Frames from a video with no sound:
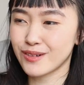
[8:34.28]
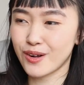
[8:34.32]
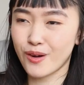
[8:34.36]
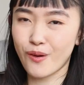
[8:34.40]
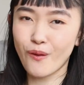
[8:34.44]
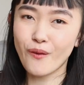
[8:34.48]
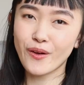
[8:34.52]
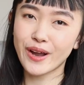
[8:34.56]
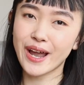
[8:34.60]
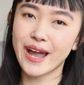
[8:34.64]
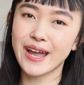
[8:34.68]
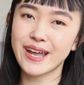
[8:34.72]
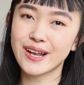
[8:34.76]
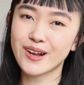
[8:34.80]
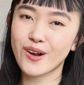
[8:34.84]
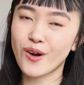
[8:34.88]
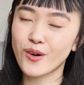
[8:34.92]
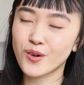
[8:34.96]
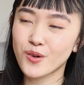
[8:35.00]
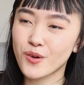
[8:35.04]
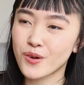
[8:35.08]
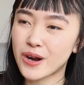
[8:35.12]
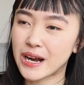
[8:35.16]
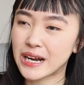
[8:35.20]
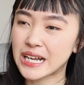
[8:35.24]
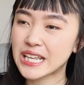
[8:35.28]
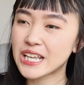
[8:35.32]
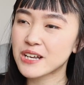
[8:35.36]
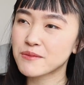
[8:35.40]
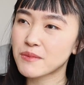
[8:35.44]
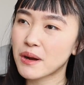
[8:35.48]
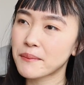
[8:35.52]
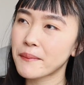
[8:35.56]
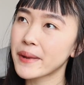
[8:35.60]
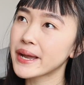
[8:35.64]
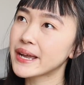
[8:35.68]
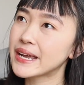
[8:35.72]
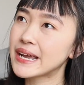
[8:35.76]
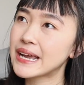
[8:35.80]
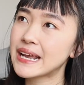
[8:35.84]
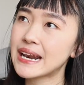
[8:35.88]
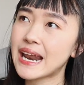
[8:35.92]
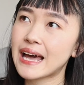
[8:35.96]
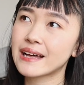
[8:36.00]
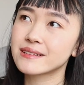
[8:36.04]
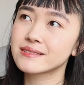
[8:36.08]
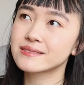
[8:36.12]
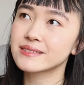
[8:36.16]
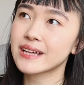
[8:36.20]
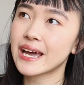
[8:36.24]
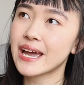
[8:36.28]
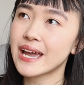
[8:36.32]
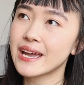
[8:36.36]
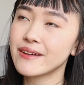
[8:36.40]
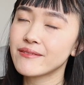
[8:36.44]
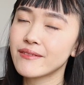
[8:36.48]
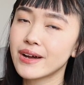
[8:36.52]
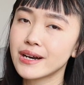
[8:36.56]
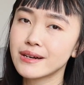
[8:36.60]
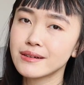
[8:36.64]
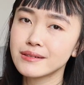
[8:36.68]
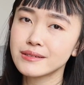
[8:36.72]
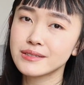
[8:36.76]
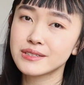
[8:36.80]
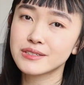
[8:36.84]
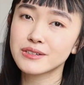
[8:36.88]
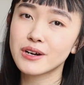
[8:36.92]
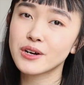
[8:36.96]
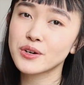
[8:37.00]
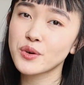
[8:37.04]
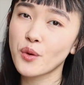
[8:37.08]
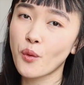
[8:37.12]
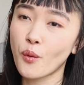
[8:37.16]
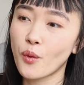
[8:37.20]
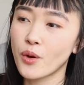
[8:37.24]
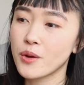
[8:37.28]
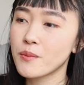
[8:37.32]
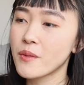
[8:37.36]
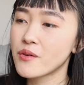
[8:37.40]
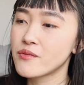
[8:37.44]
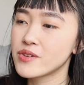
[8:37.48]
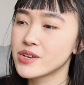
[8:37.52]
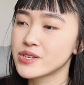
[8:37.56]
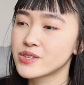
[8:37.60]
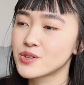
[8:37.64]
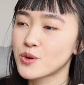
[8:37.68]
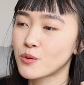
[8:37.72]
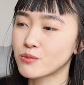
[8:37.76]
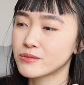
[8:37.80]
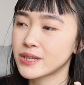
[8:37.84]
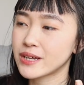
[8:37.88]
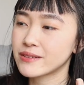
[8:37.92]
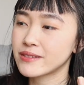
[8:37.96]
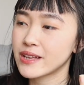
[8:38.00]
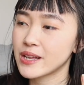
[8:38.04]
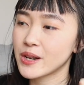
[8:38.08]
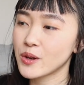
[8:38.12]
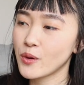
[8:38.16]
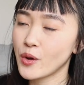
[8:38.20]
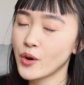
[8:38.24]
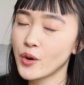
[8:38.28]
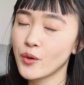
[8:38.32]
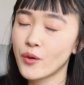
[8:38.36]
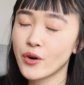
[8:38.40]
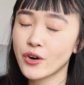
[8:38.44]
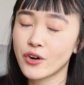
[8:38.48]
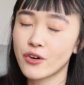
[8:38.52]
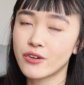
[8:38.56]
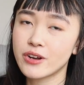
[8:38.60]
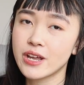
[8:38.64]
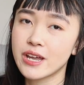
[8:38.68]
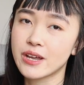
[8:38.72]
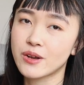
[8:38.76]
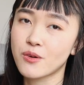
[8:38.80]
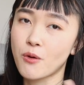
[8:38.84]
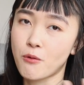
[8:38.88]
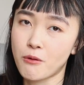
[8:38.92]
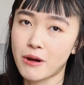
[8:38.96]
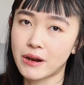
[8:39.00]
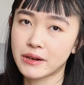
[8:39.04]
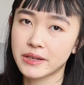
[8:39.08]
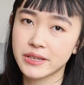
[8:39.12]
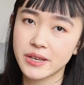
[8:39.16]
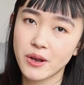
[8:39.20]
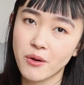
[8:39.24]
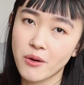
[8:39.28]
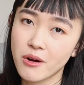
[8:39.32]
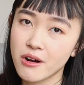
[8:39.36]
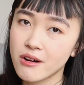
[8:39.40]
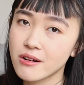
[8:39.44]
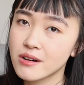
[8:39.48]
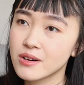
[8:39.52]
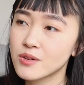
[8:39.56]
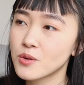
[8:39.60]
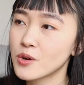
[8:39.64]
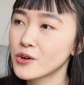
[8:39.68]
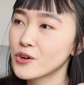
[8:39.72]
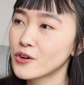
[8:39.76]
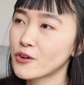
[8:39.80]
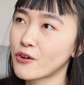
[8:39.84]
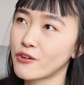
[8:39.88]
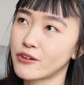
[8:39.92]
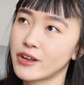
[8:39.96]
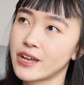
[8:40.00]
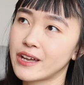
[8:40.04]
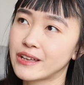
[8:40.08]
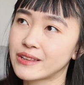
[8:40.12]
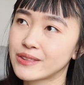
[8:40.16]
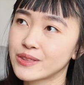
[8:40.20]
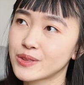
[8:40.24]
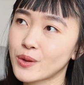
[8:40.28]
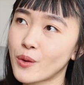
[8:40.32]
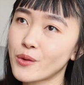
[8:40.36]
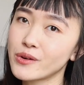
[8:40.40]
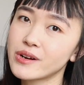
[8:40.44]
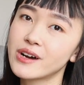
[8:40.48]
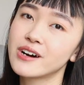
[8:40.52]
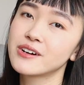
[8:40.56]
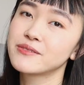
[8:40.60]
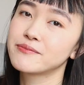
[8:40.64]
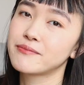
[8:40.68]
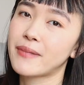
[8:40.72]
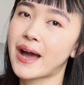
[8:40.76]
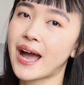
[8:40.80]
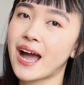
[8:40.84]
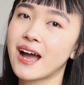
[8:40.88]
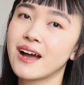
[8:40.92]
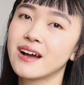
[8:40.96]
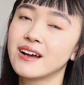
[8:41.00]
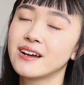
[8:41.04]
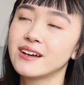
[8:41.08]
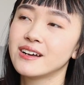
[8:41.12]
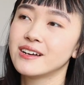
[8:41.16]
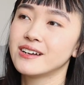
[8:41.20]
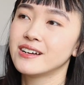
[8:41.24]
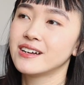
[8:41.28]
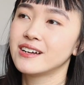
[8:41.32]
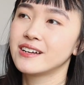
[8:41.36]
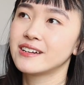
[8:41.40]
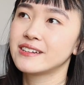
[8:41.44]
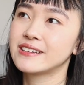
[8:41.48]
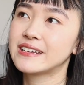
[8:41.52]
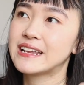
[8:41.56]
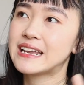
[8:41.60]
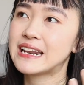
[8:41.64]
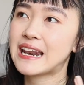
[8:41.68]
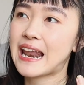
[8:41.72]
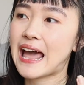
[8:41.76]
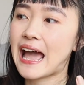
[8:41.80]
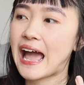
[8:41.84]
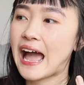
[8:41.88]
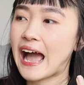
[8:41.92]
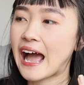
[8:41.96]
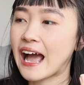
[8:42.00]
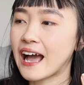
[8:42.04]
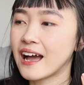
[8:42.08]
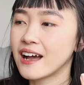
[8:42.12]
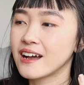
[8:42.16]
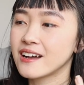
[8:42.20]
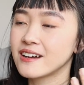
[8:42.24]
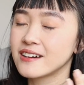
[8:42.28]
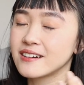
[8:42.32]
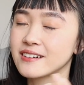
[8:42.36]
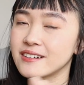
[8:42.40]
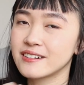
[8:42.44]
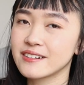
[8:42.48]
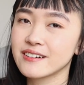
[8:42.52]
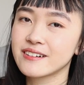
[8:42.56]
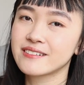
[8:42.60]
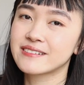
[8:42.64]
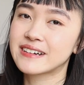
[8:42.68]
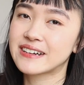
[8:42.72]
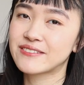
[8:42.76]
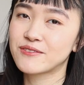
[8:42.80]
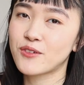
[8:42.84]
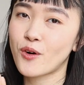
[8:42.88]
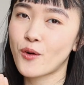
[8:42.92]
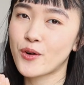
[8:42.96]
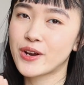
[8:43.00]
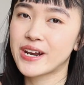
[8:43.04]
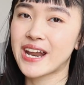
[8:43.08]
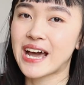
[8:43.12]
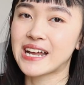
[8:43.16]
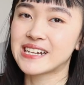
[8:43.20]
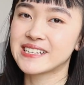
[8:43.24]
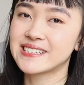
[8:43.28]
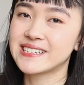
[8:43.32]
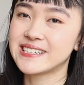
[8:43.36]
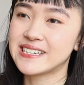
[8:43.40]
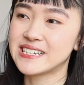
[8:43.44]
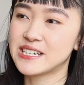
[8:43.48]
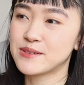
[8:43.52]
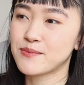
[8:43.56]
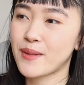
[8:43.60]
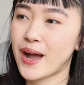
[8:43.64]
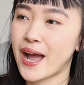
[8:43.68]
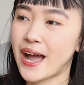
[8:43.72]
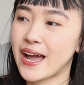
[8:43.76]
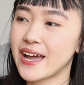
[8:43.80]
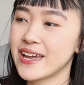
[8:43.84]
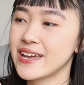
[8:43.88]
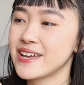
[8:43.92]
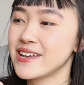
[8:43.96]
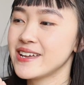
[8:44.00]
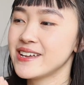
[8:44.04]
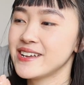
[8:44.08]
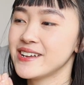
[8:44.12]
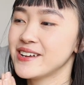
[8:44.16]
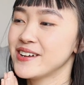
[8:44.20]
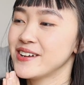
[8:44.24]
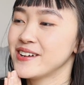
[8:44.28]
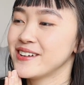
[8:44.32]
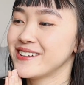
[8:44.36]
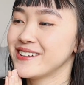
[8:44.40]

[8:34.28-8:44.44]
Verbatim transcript: ok có cố gắng nhưng mà mình nghĩ là sẽ vẫn chưa đủ ấy bởi vì chúng ta sẽ luôn luôn có thể cố gắng nhiều hơn luôn luôn có thể tốt hơn mà nên là đừng vội nản chí mà hãy